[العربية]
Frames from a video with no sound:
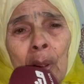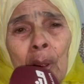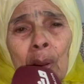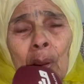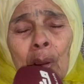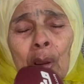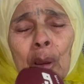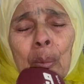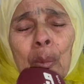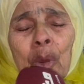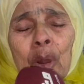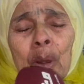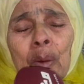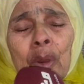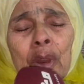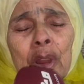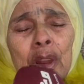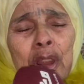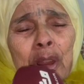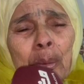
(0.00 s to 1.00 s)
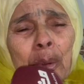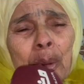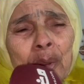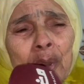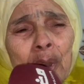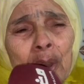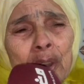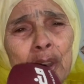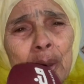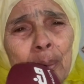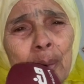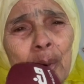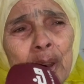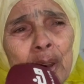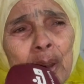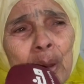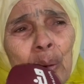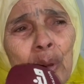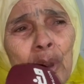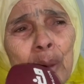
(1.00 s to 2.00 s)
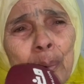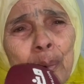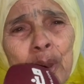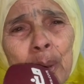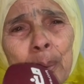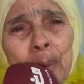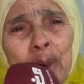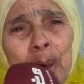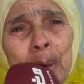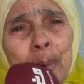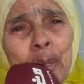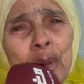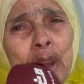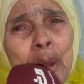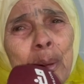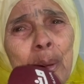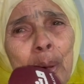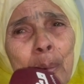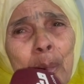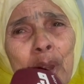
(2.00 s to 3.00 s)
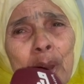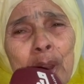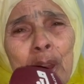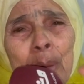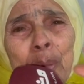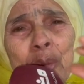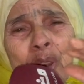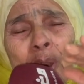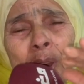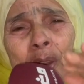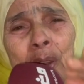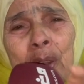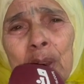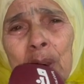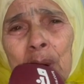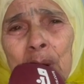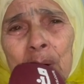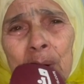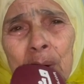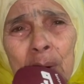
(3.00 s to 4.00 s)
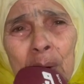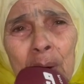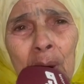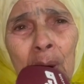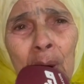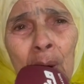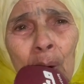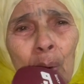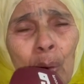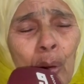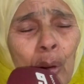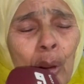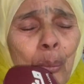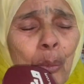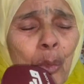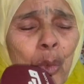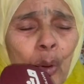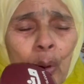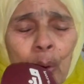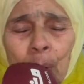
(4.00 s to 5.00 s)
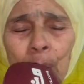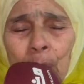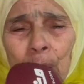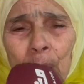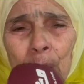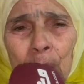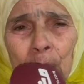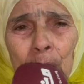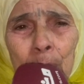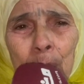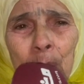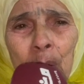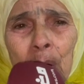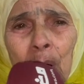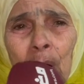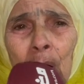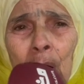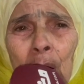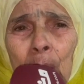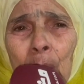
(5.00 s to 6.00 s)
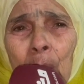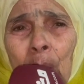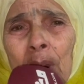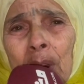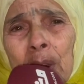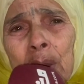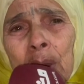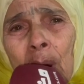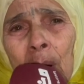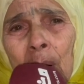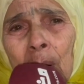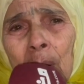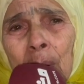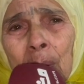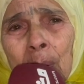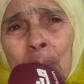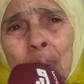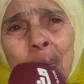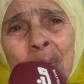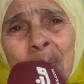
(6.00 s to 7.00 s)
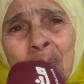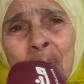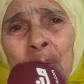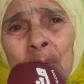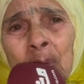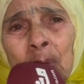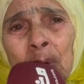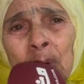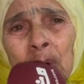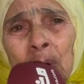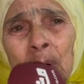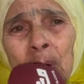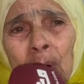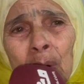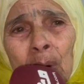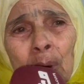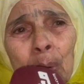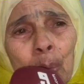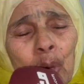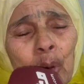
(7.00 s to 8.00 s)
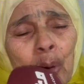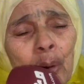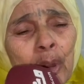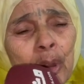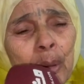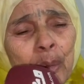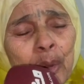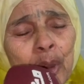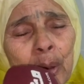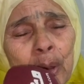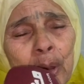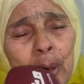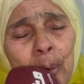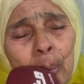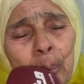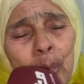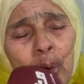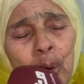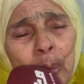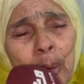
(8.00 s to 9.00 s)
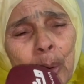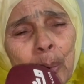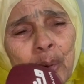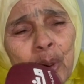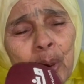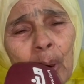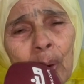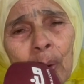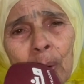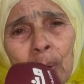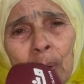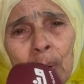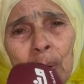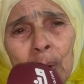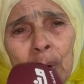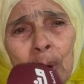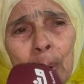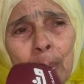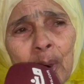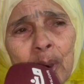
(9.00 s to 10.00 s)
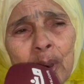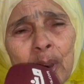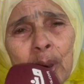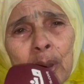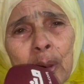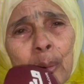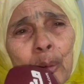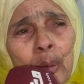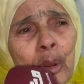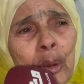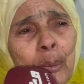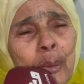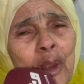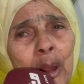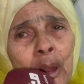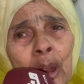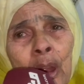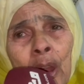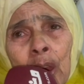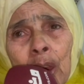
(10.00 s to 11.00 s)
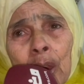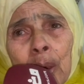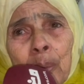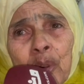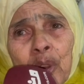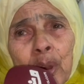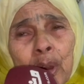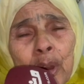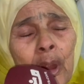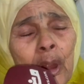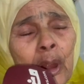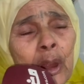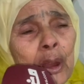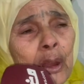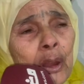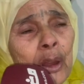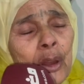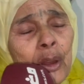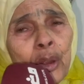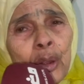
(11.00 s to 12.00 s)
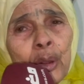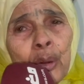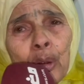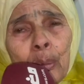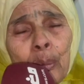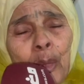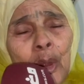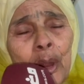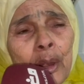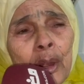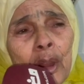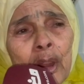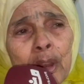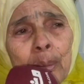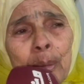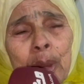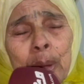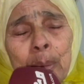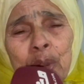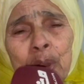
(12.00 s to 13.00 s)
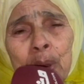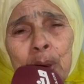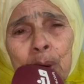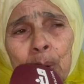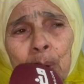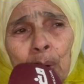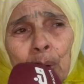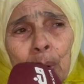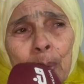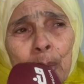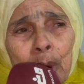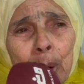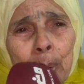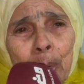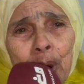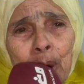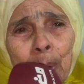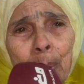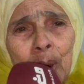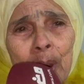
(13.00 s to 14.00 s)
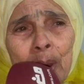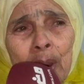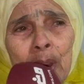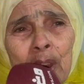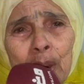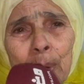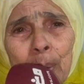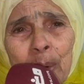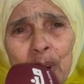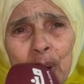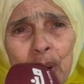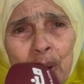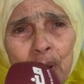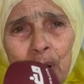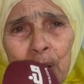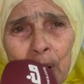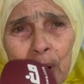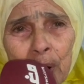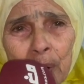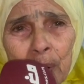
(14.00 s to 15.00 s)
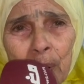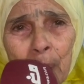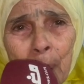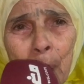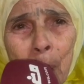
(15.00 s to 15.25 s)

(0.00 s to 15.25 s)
عمرو لي ديما مشى لشي بلاصه ولا مشى كيحمل كاع يمشي عند الناس عمرو من القهوه للدار عمرو اللي مشى عمرو ما مشى حتى بلاصه هو ما يمشي كاع يجون مع الناس ما يمشي يجون يبرك مع الناس ما حتى شي حاجه